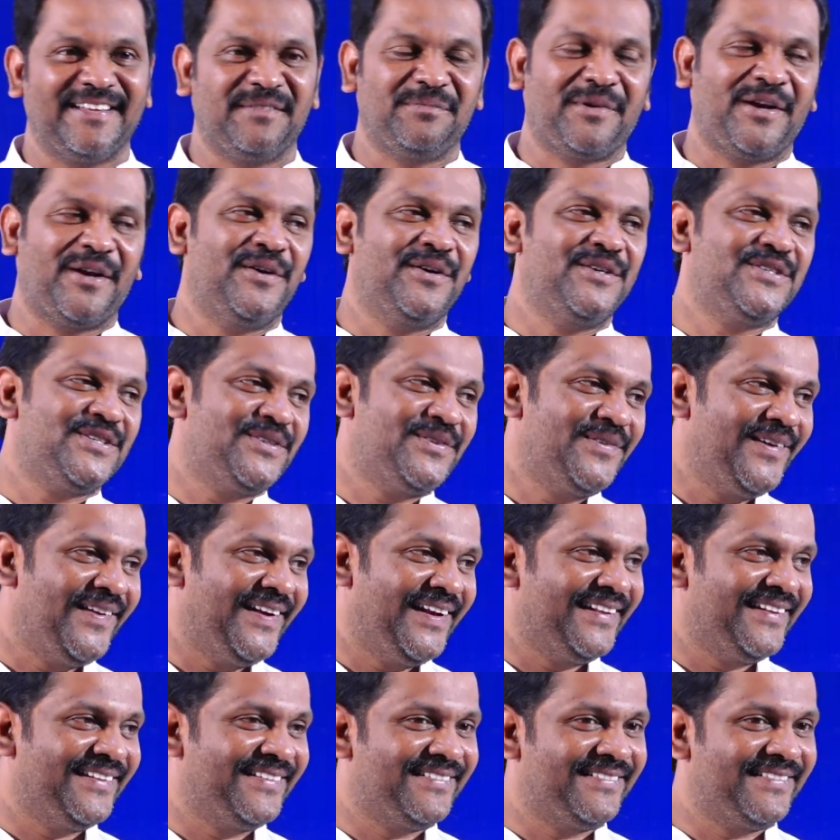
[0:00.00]
ప్రయోజనం
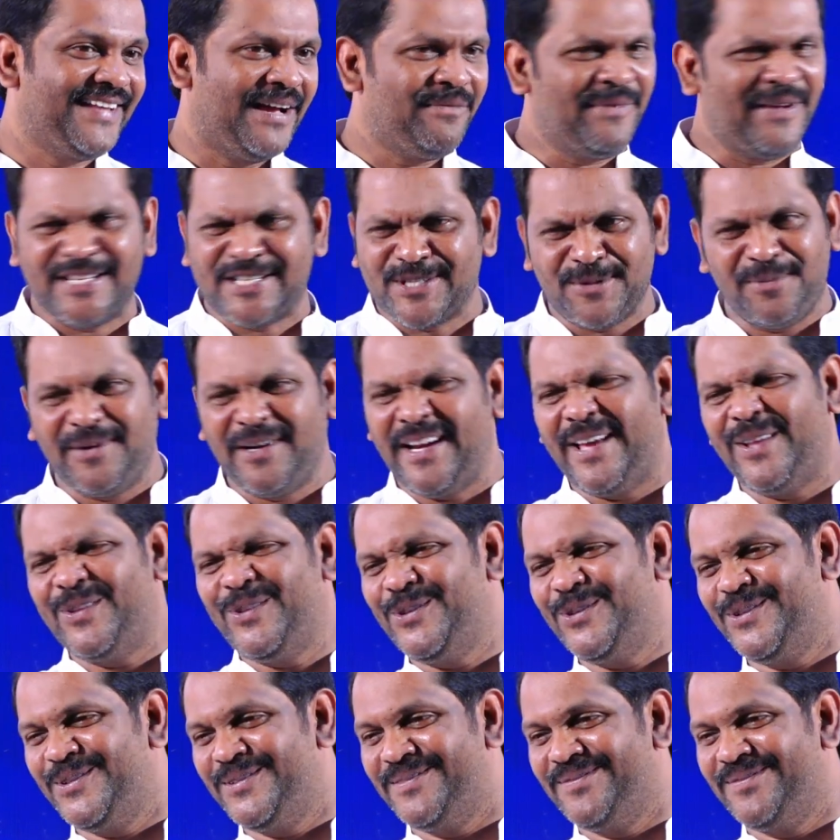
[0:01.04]
లేదు ఆ మనిషి ఇప్పుడు లేదు